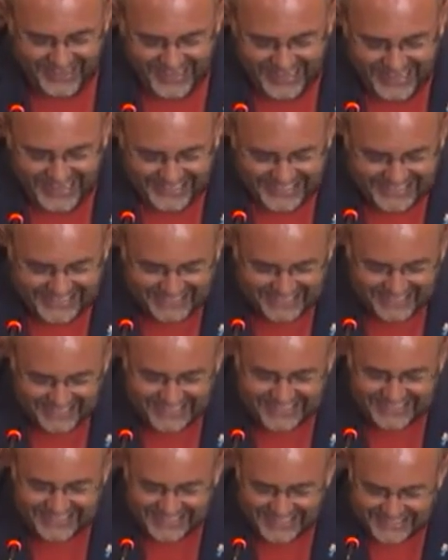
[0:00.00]
las
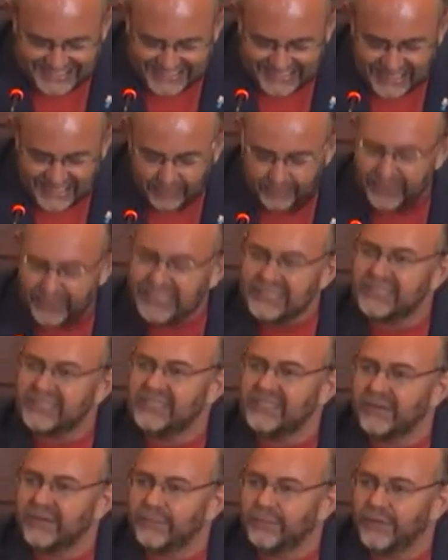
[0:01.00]
que se escapan
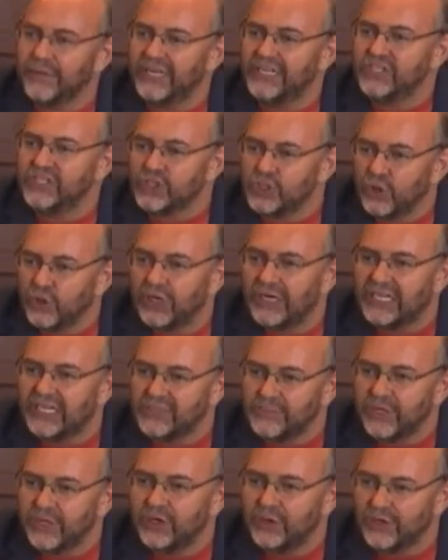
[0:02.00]
siempre son
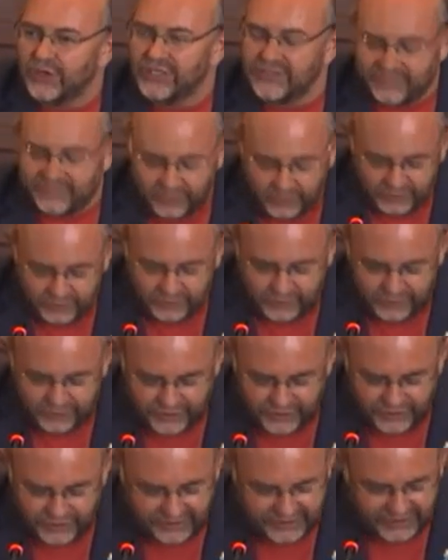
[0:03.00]
las mejores
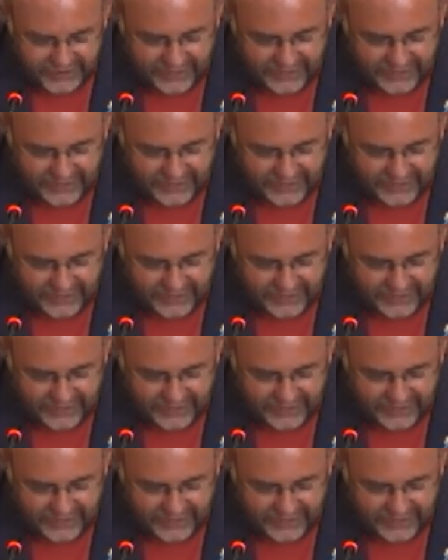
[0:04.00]
fotos.